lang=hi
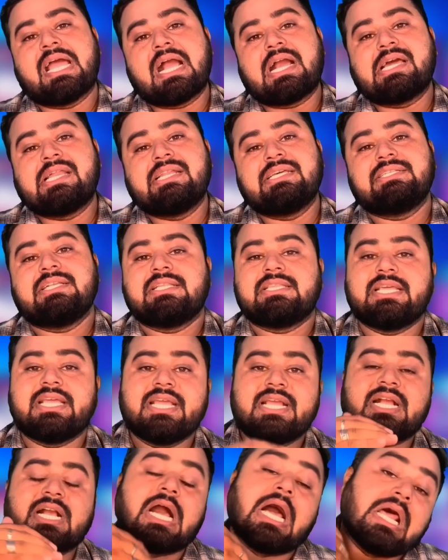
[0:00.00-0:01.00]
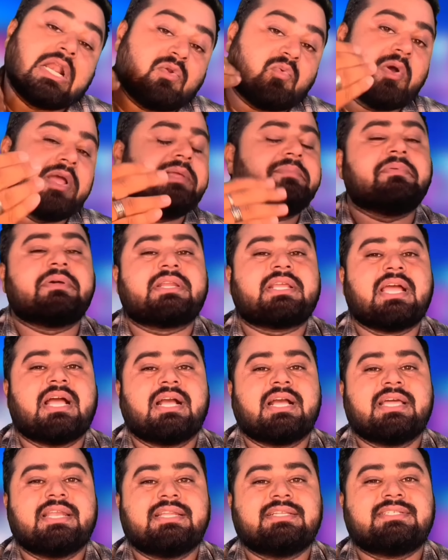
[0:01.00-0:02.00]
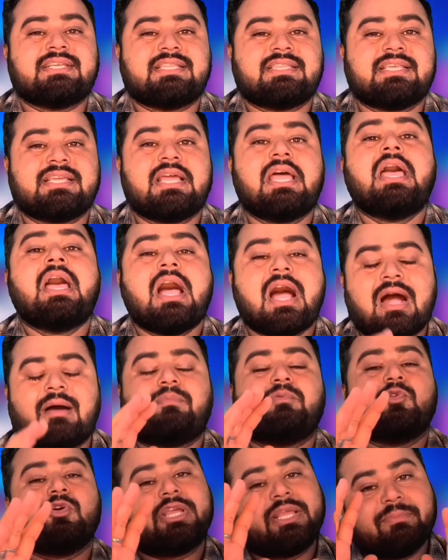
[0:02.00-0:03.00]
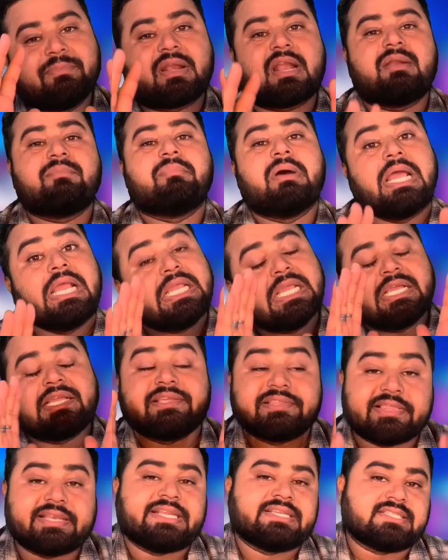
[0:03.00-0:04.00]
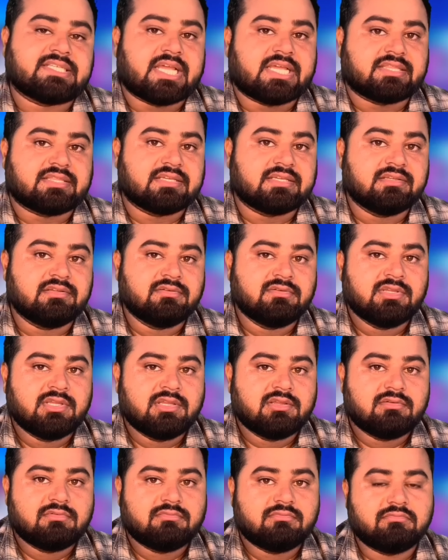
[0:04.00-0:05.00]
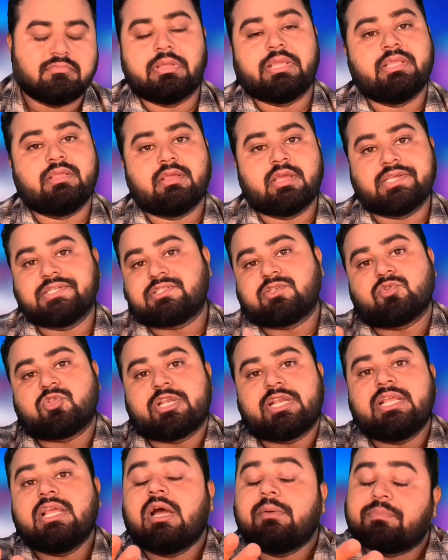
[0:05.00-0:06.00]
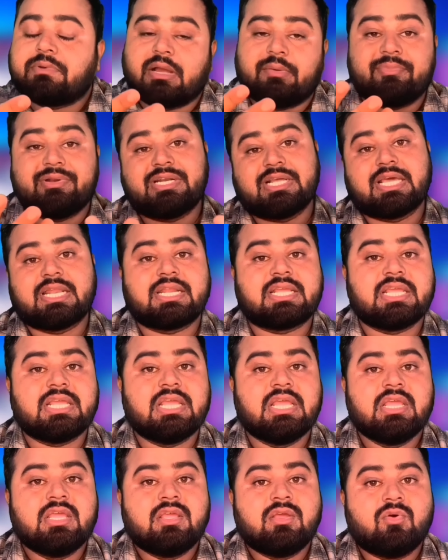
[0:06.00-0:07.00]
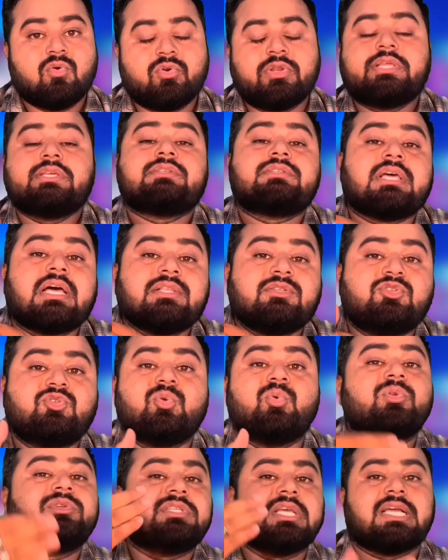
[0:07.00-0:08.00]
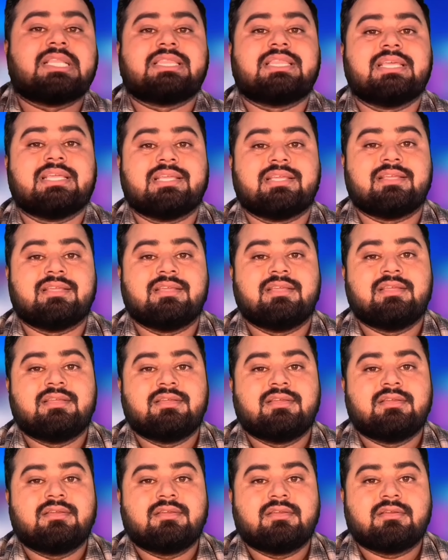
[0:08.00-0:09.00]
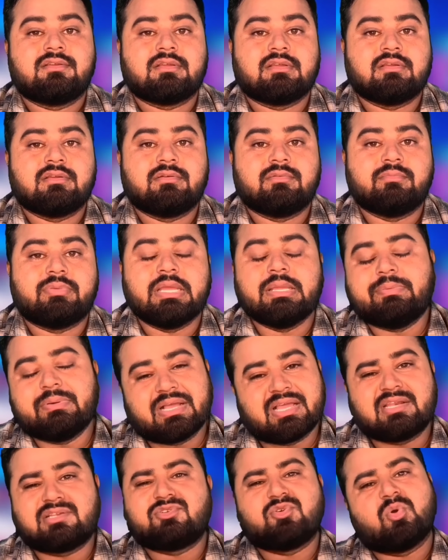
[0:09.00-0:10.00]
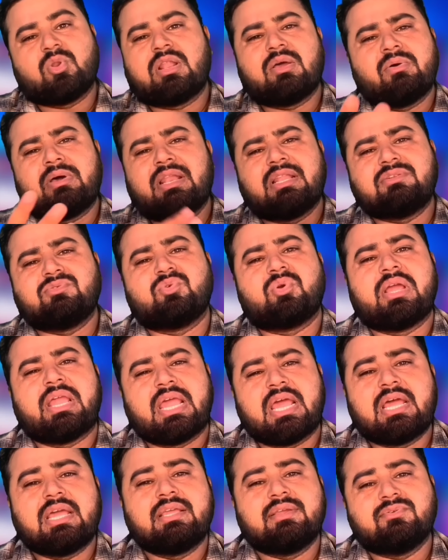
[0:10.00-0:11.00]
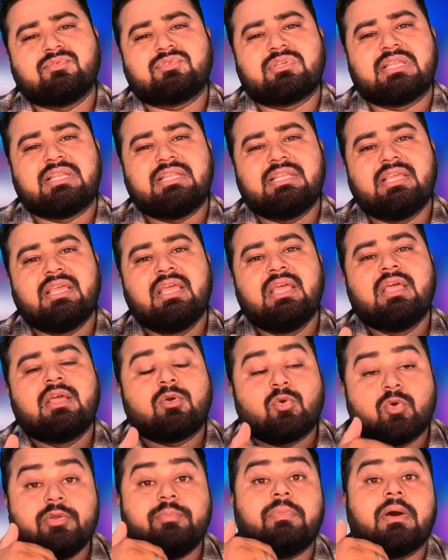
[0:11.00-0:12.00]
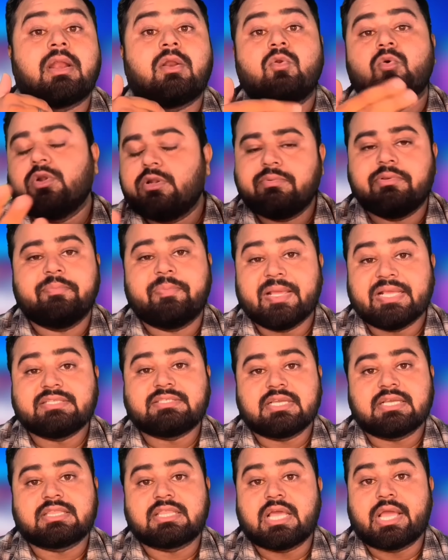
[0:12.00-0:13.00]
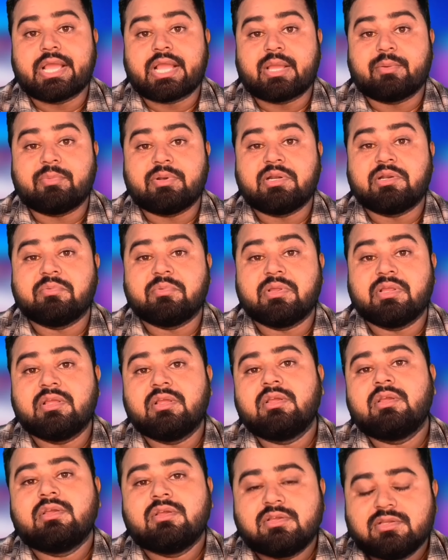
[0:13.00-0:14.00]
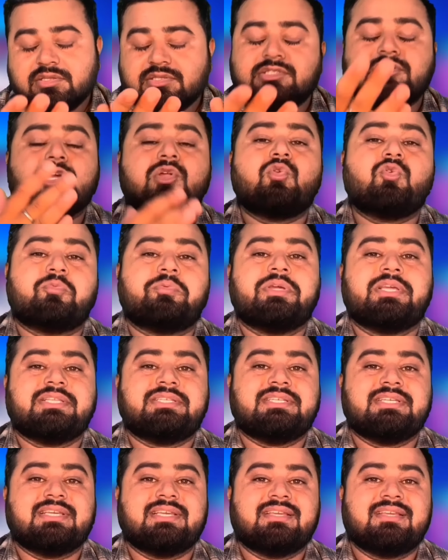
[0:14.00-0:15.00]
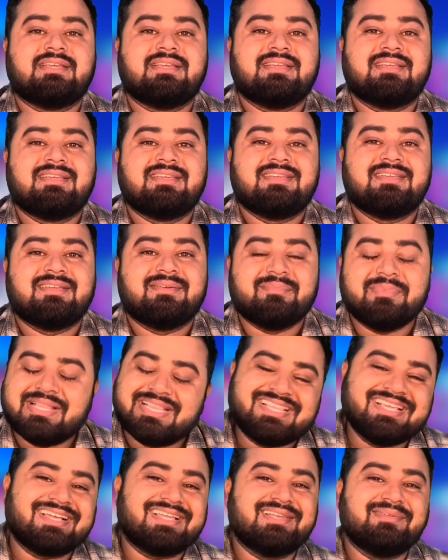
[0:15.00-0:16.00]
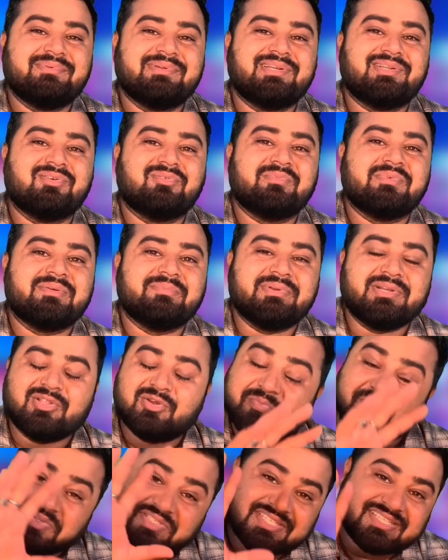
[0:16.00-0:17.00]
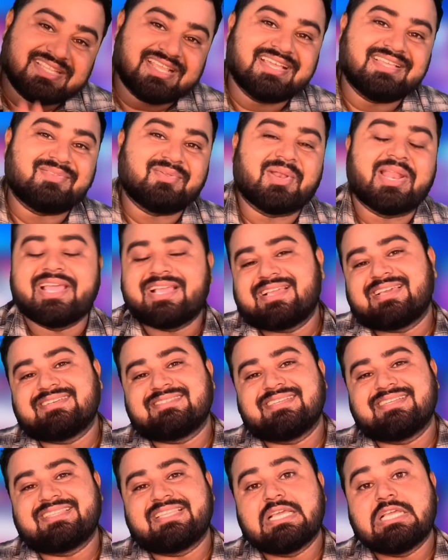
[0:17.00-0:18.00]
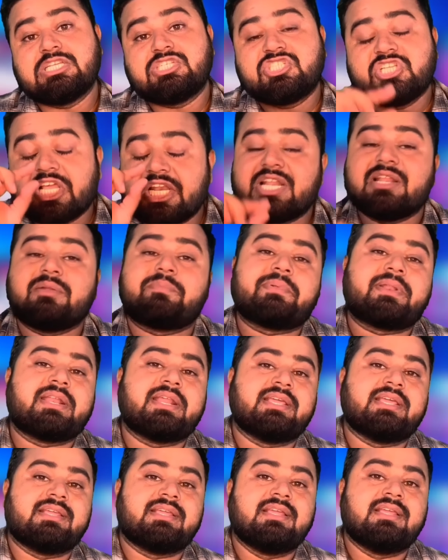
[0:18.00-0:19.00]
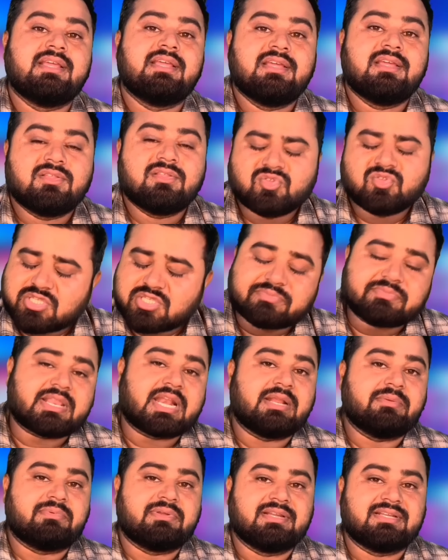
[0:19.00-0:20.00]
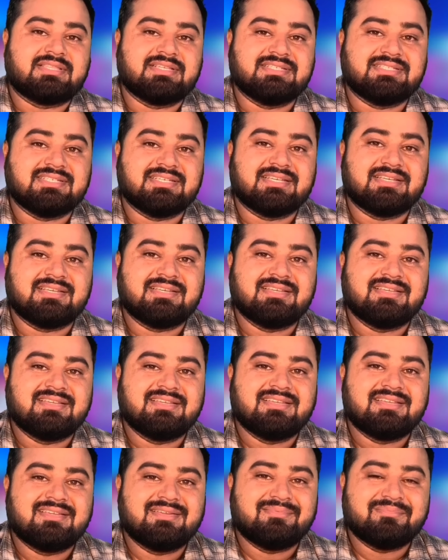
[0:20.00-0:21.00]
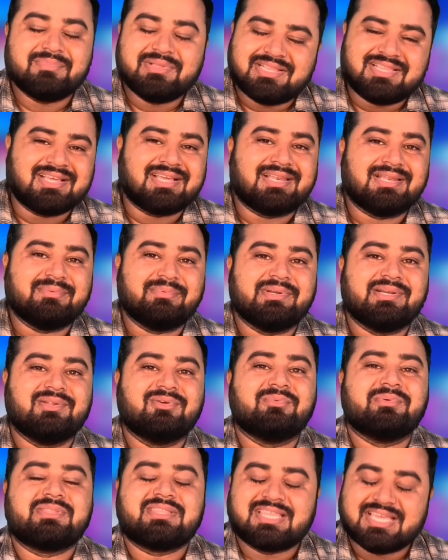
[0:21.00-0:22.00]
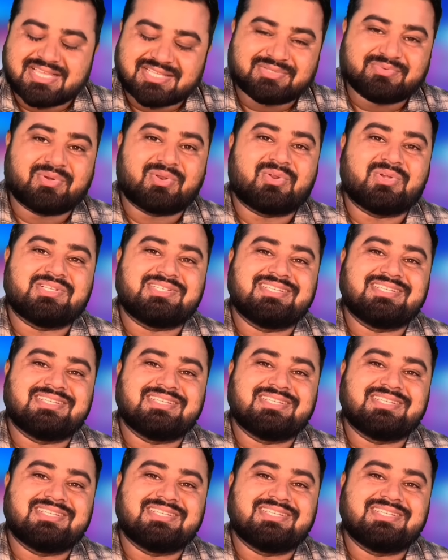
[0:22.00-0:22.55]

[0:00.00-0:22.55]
पर क्या करना चाहते हैं कार्रवाई पर क्या करना चाहते हैं आप लोग इमरान भाई के कितने साथ हैं भाई ऐसे तो नहीं आप कमेंट करके उनके साथ जुड़ सकते हैं भाई बगैर छोला वाला जो गया है उसके लिए कोई बर्नूल भी भेज सकता है कमेंट में ज़रूर भेजिए मिलते हैं अगली वीडियो में वीडियो पसंद आए तो लाइक कर सकते हैं चैनल पर नए हैं तो सब्सक्राइब कर दीजिए मिलते हैं अगली वीडियो में थैंक्स फॉर